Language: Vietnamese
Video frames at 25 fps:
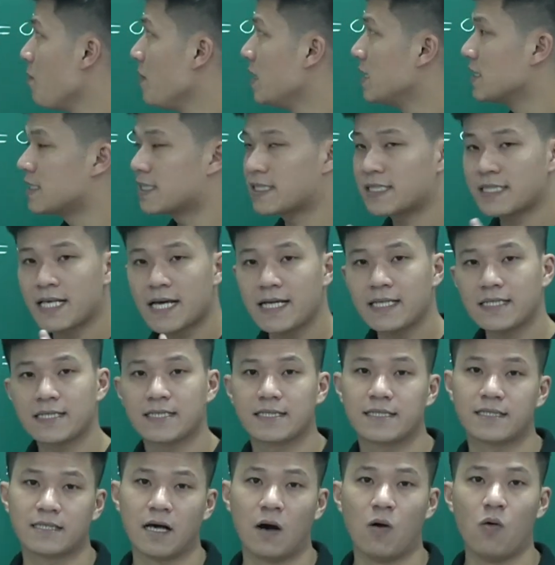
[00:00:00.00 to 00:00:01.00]
mình xét
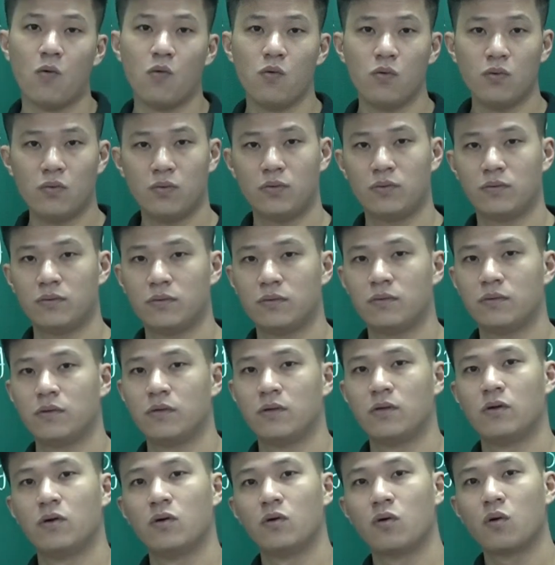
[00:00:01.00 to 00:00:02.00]
dấu
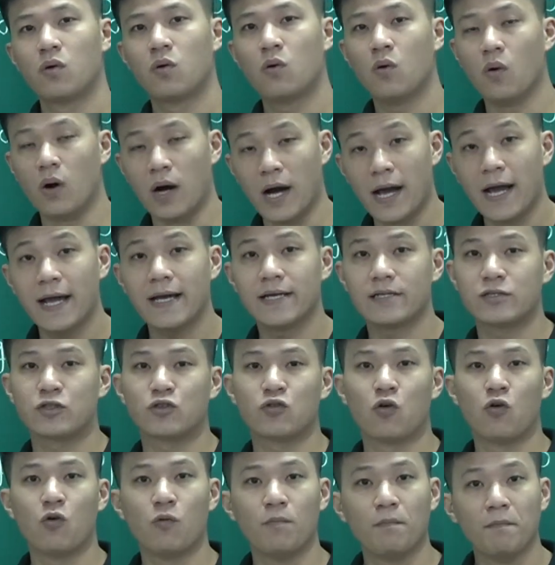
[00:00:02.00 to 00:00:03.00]
của hệ
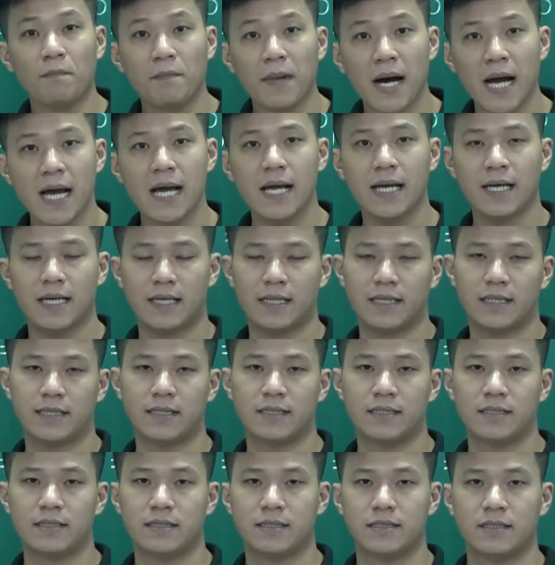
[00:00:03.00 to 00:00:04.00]
số B
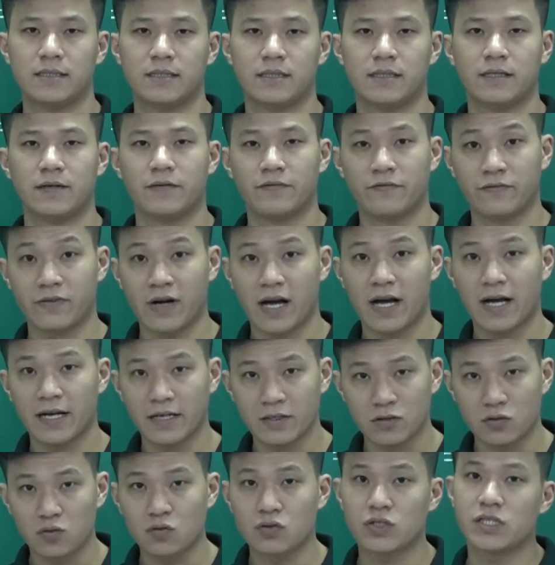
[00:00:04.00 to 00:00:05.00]
và
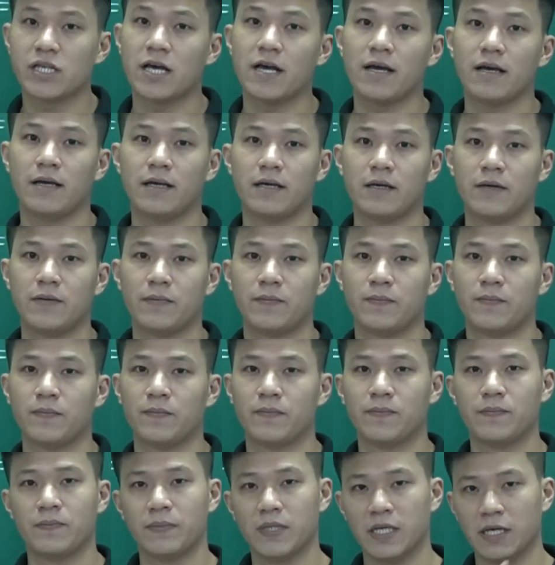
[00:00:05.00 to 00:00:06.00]
hệ số C.
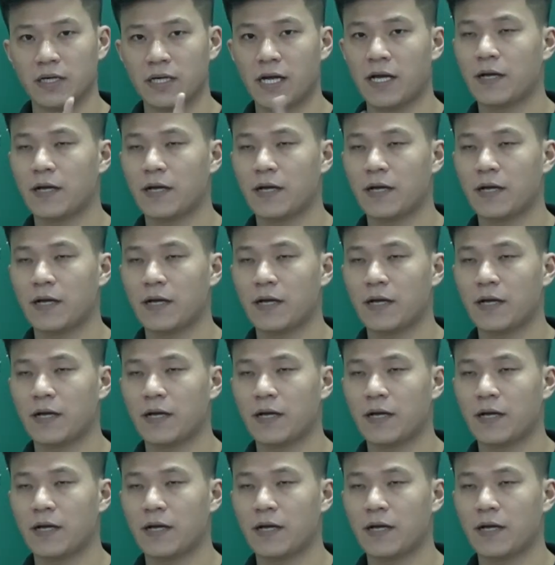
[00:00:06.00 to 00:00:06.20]
Nhớ